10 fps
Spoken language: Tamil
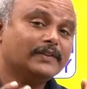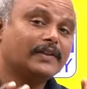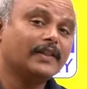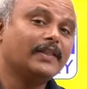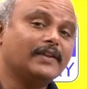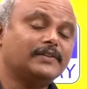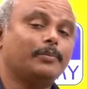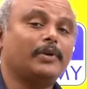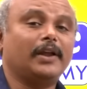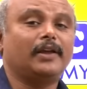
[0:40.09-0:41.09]
சரி இந்த
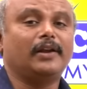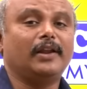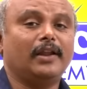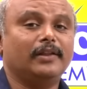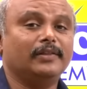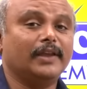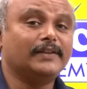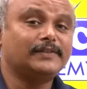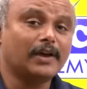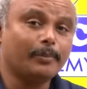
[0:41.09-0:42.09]
எக்ஸாம் நடக்கிறதுனால இந்த
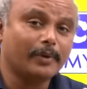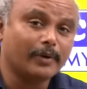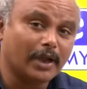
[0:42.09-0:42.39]
எக்ஸாம்